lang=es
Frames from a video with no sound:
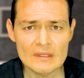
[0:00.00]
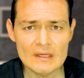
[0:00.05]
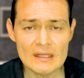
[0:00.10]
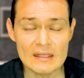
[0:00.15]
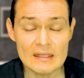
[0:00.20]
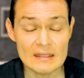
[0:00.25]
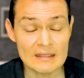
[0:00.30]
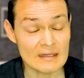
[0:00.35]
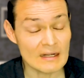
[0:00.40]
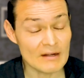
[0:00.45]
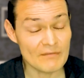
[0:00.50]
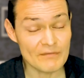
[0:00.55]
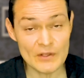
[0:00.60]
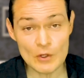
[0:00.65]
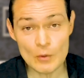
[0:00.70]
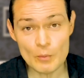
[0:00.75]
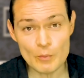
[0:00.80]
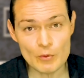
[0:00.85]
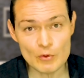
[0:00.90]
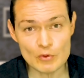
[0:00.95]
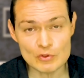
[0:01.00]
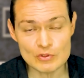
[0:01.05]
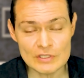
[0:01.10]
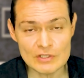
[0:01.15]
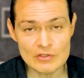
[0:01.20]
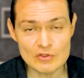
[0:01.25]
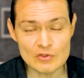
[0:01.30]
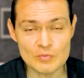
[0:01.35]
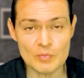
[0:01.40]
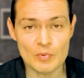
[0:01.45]
eh, refiero puros
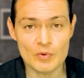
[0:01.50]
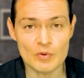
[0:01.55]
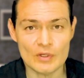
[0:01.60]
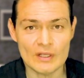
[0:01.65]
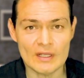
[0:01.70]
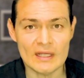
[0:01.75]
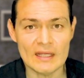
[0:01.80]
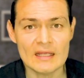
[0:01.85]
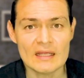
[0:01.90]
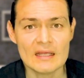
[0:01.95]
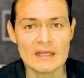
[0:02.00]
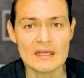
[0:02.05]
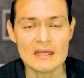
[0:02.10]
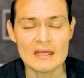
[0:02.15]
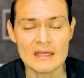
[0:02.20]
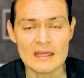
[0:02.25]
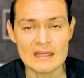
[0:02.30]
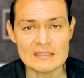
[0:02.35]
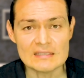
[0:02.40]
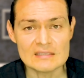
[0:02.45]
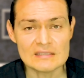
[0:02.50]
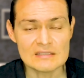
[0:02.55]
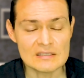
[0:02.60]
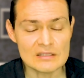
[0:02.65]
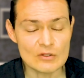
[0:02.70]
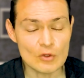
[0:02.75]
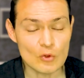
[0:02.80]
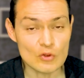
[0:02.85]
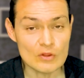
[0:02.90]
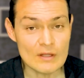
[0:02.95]
niños porque es
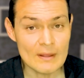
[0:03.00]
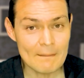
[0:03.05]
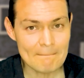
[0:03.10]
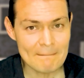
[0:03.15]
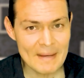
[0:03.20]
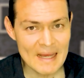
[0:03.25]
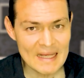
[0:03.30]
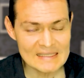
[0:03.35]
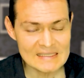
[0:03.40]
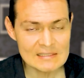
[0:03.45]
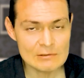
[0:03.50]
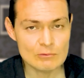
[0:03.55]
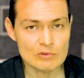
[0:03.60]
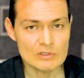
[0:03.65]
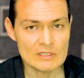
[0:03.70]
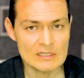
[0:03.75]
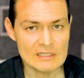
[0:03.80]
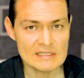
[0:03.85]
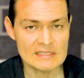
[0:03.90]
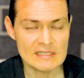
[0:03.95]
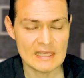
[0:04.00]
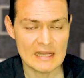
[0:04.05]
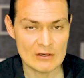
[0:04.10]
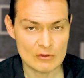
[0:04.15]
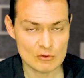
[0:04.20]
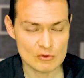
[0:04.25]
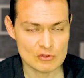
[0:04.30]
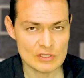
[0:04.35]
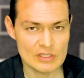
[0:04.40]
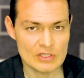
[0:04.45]
donde más se utiliza
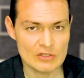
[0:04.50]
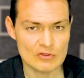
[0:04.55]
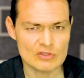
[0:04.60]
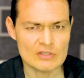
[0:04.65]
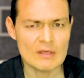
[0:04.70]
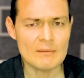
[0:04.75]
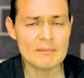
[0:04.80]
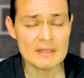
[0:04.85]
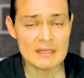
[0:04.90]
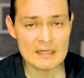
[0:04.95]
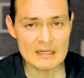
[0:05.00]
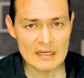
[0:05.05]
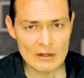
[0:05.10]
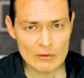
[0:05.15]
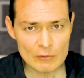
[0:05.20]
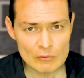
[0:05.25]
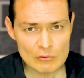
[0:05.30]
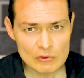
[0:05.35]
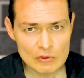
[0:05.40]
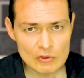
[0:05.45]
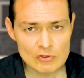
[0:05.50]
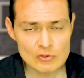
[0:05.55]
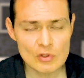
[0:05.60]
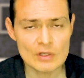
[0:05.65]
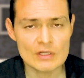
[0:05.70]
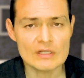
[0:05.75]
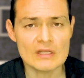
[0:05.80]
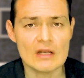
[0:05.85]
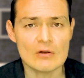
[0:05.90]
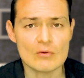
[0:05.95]
en los niños, también en adultos
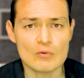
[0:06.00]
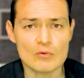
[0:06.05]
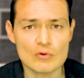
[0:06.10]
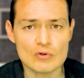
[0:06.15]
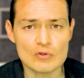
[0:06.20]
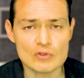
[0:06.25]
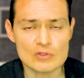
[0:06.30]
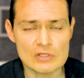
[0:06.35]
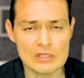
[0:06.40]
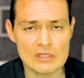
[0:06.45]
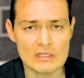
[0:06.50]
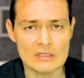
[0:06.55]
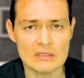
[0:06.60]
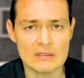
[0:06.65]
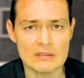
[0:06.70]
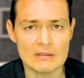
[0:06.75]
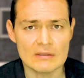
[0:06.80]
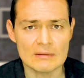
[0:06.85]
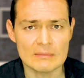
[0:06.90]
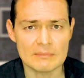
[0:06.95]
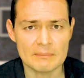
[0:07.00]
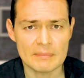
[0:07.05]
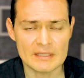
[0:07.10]
o en algunas eh,